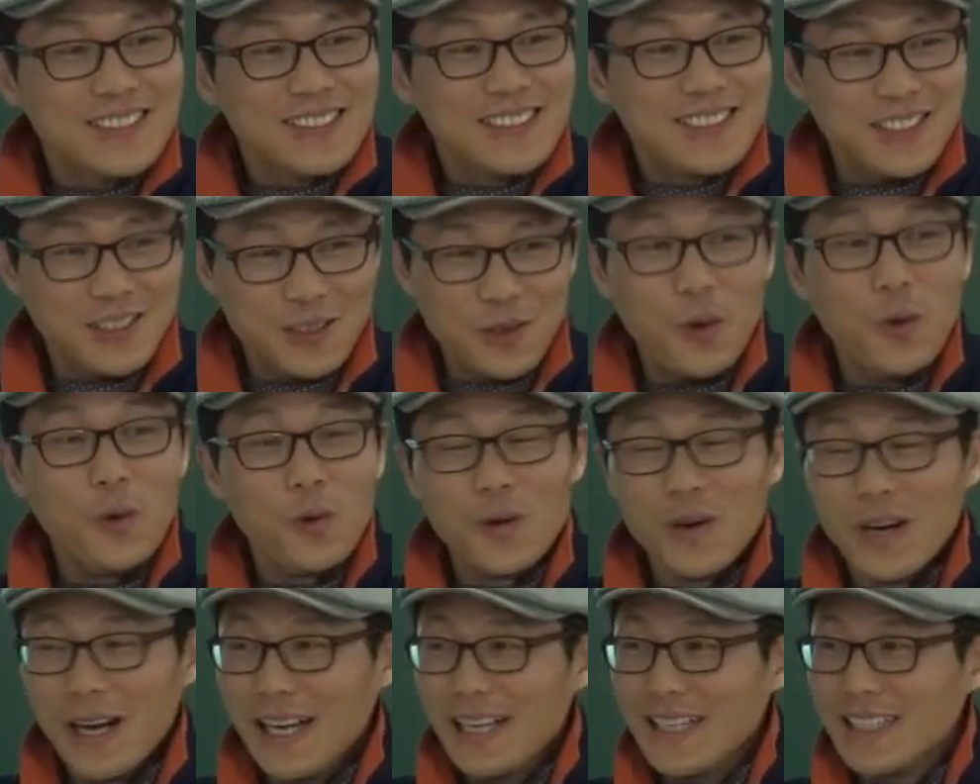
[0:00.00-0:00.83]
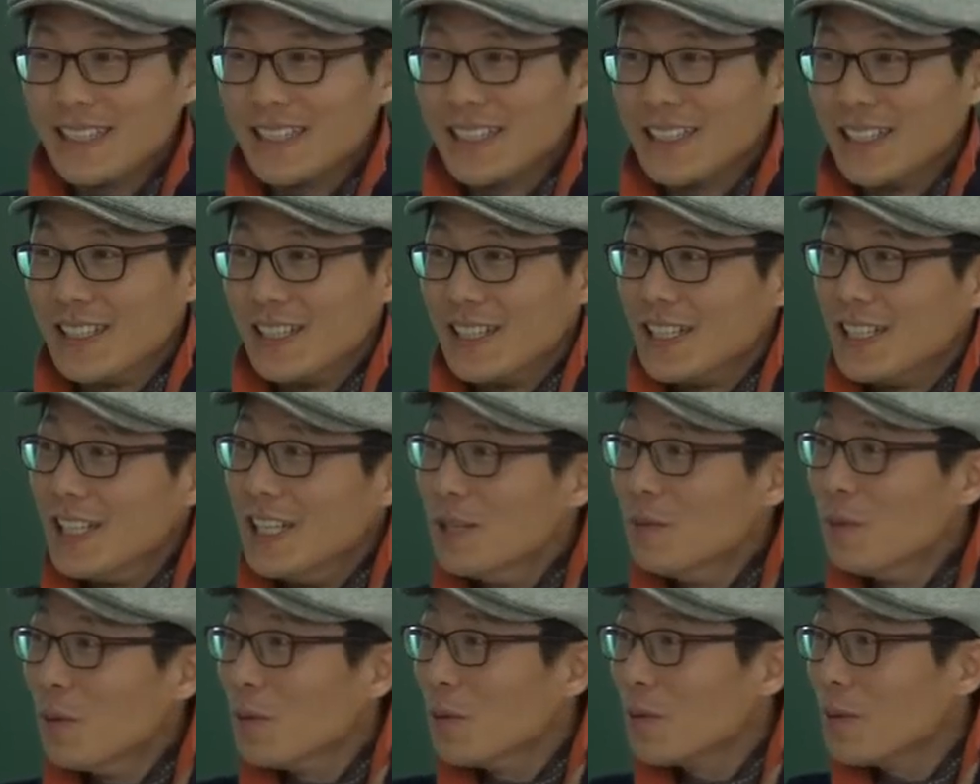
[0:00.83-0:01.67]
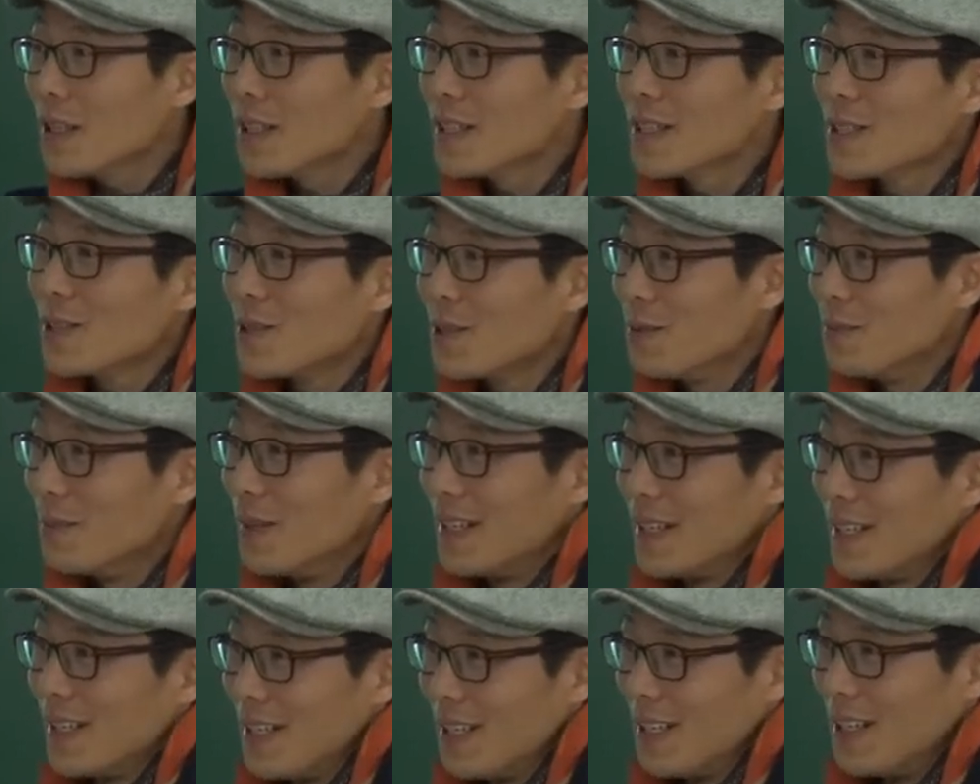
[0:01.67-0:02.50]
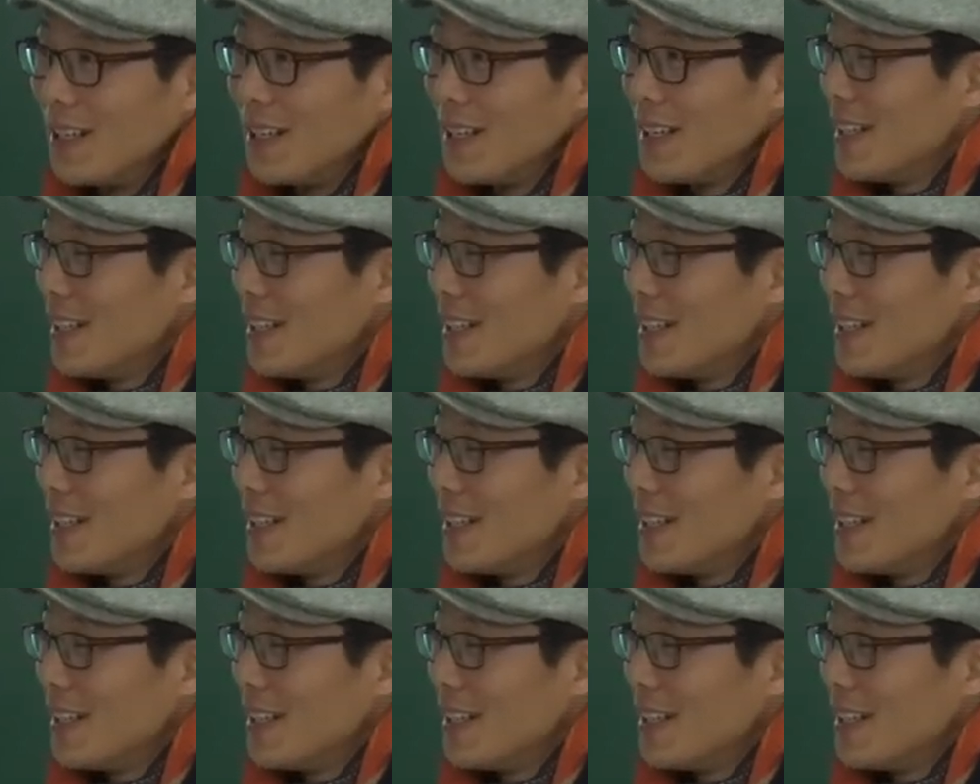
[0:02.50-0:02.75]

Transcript: 어, 오라이. 어, 일본에서 들어온 말이야.